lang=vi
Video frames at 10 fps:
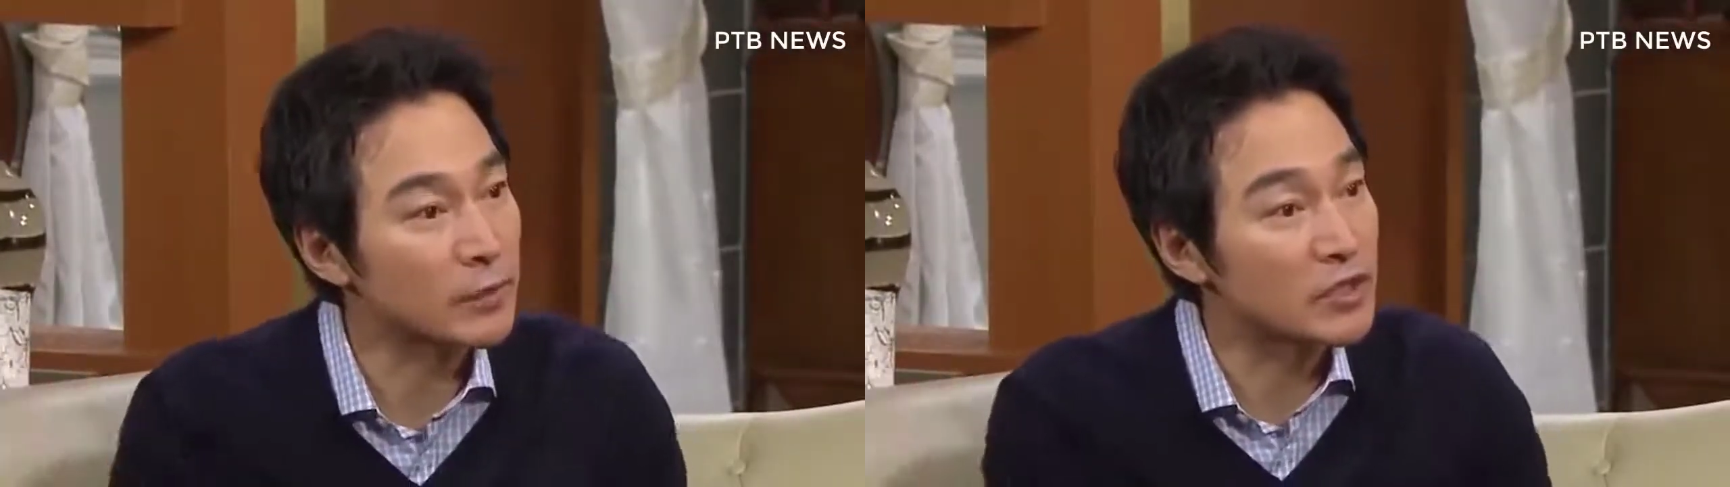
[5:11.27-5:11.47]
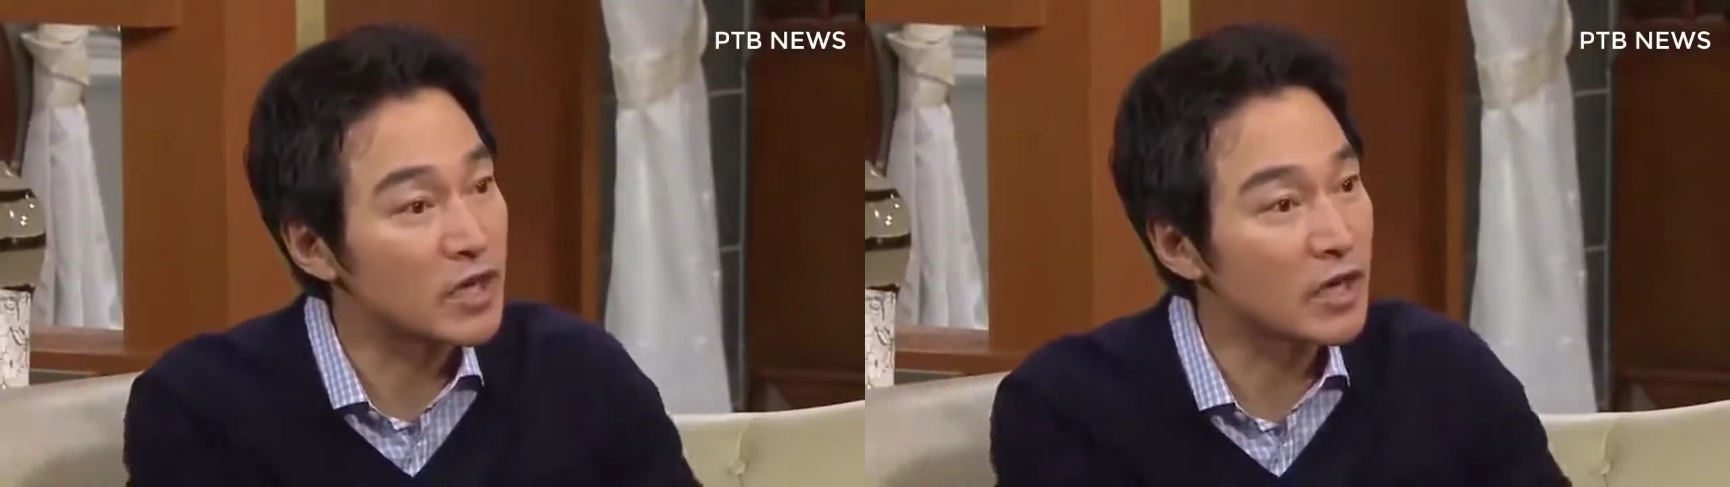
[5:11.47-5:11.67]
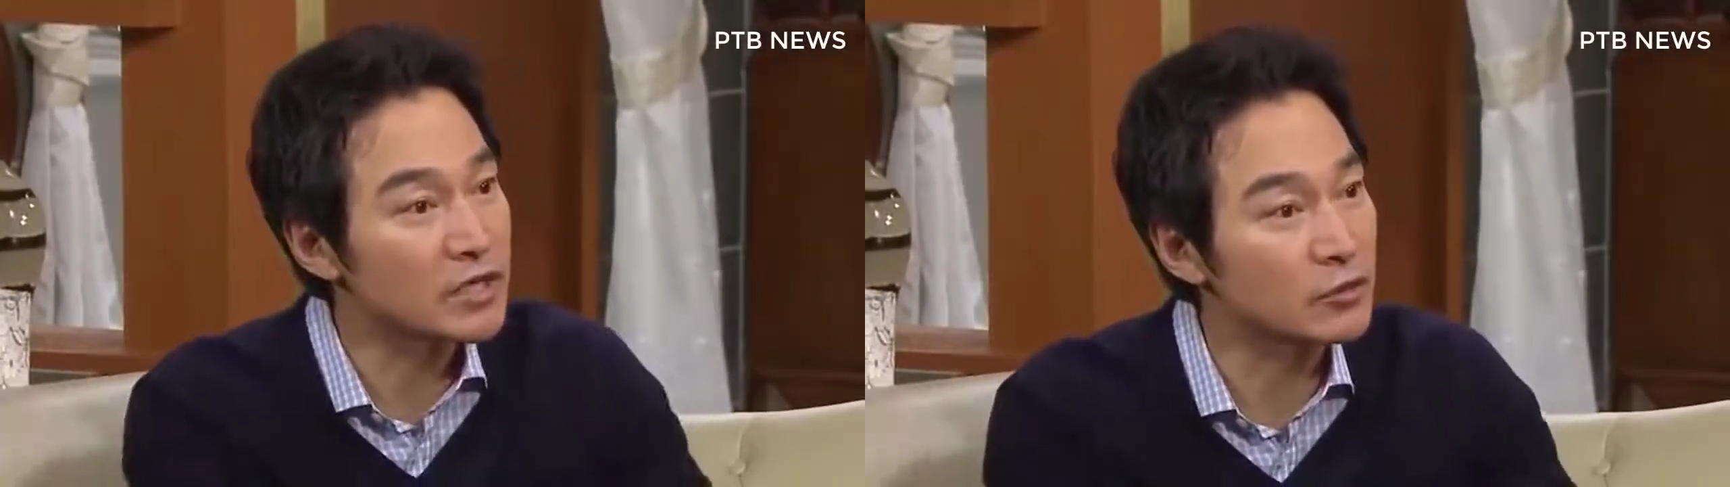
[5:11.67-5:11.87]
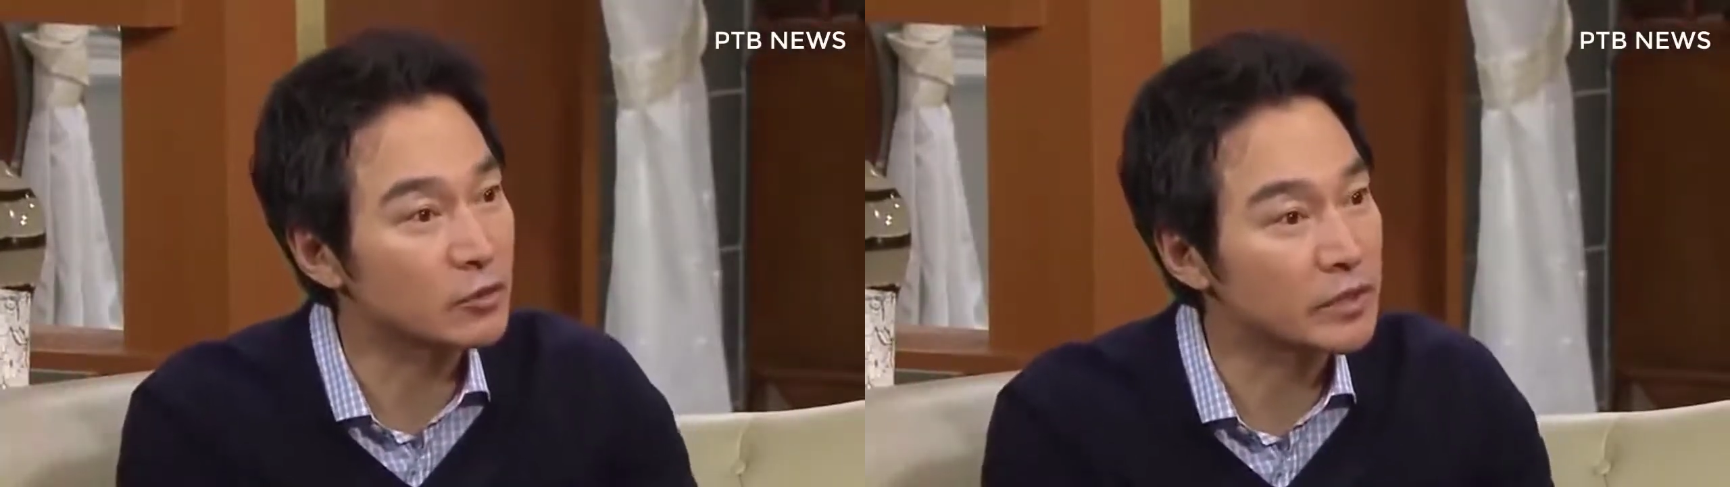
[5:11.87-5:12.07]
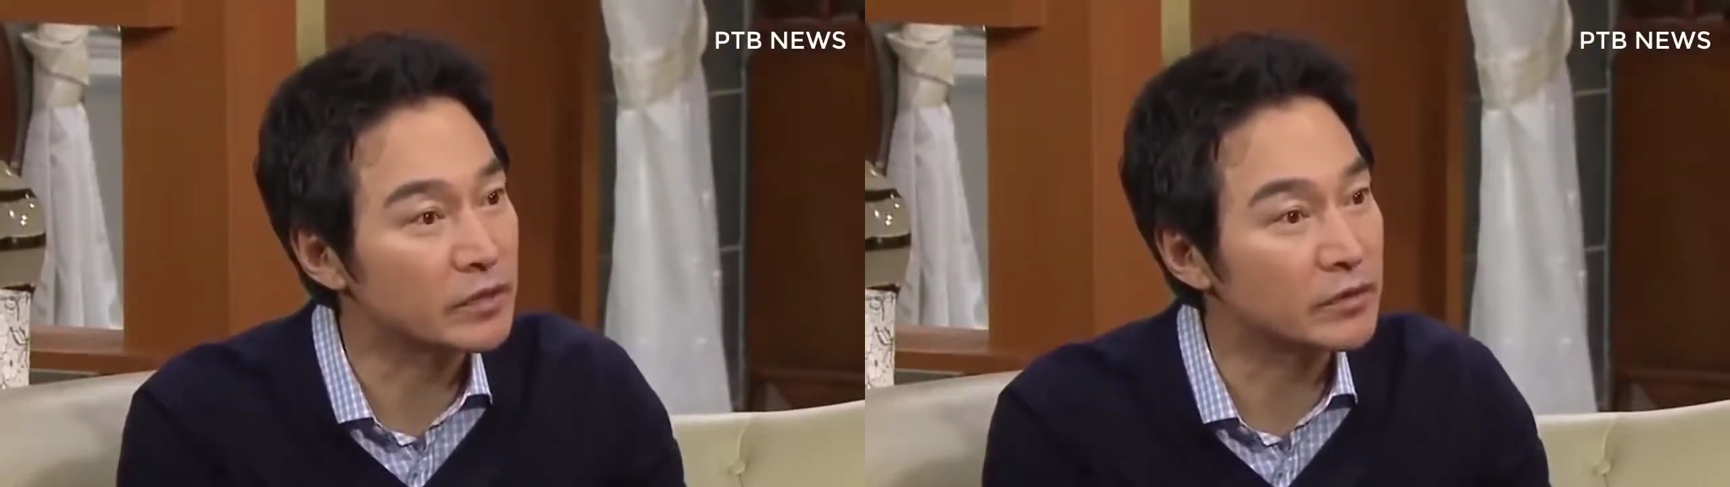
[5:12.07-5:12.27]
Nghe nói là
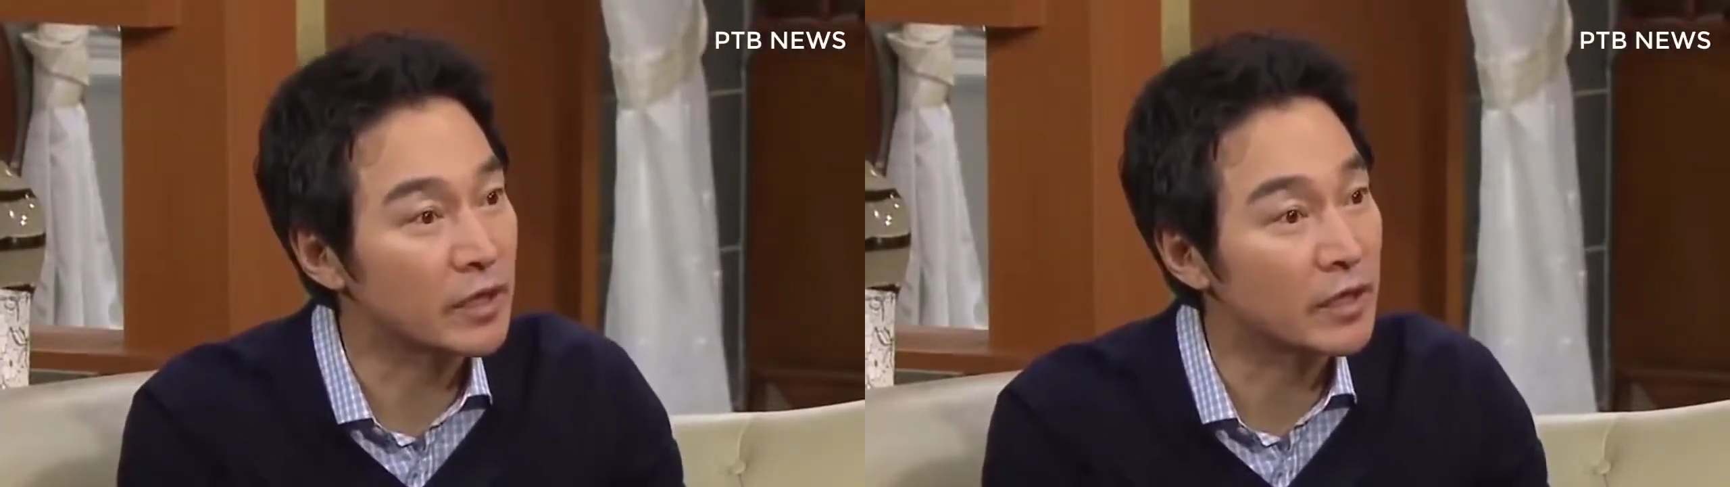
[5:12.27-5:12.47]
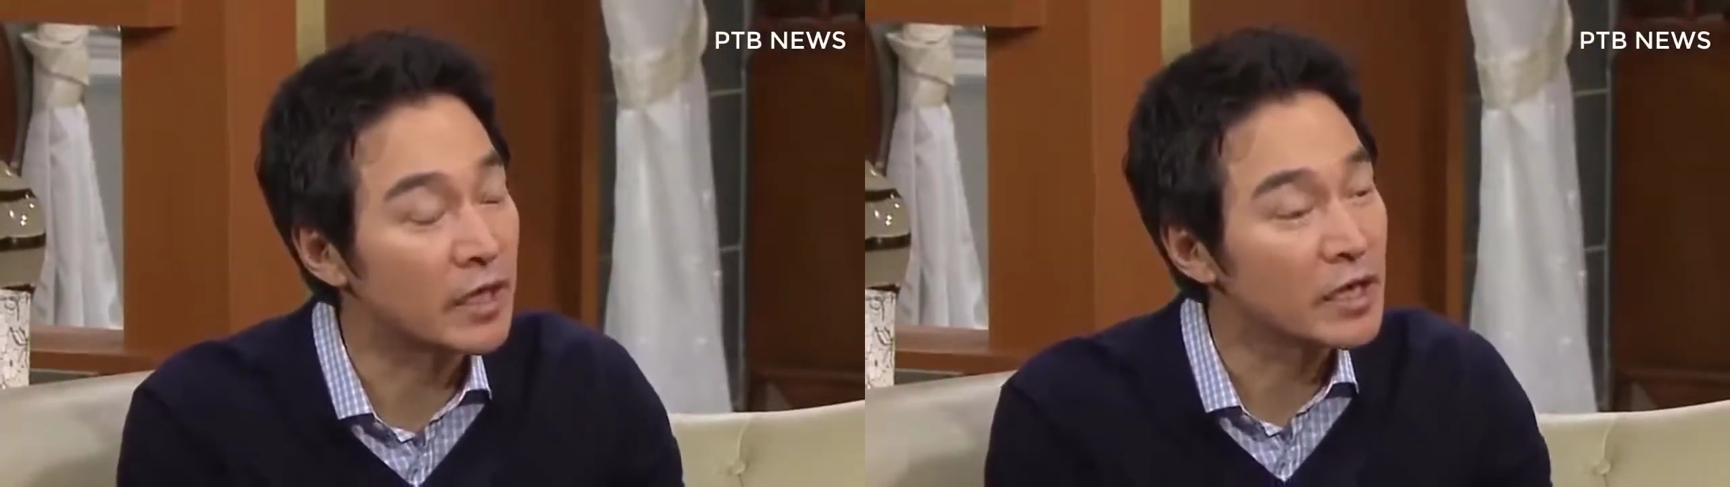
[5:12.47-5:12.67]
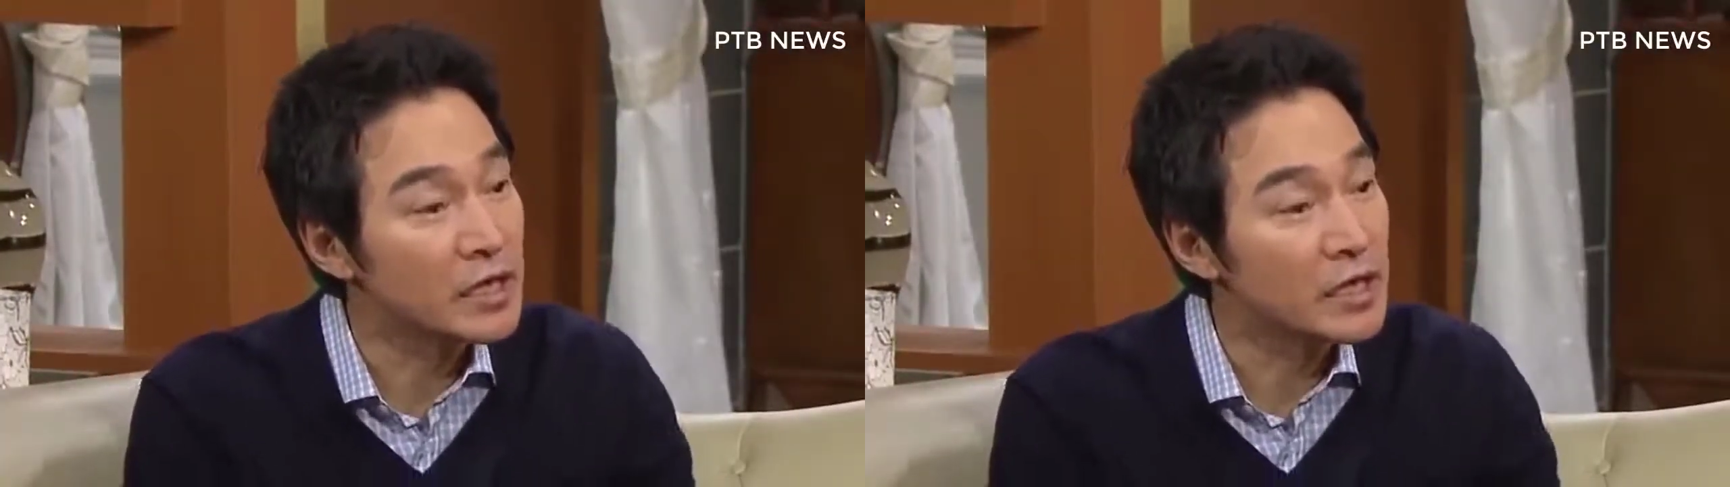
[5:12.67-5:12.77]
cũng lớn lắm